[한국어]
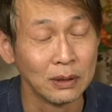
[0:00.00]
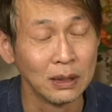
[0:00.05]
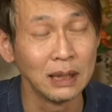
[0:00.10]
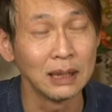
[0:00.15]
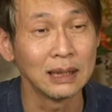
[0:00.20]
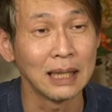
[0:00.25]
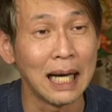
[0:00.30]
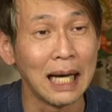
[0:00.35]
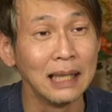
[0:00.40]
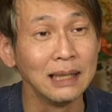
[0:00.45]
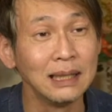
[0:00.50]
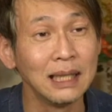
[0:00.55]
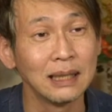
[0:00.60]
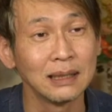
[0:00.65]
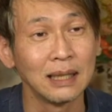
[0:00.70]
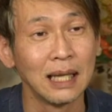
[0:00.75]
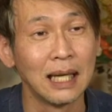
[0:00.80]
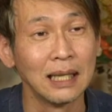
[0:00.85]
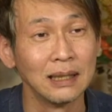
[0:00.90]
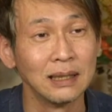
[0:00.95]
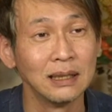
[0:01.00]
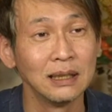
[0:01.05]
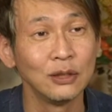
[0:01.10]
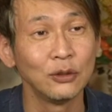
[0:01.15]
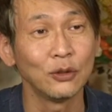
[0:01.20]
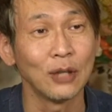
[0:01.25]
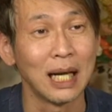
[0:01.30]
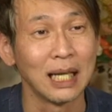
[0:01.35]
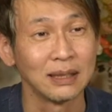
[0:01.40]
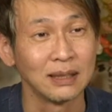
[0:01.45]
거기서 앉아서 하는
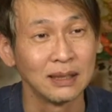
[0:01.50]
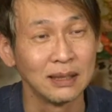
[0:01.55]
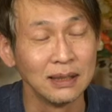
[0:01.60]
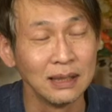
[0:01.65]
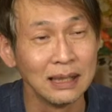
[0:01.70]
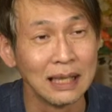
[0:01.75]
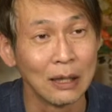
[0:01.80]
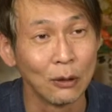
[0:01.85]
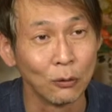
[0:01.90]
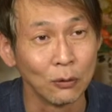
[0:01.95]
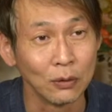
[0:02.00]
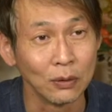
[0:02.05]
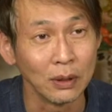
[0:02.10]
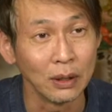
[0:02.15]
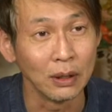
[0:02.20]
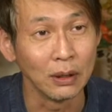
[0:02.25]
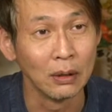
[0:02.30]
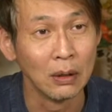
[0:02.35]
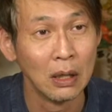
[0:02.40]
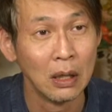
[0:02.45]
걸 좌선이라고 그래요.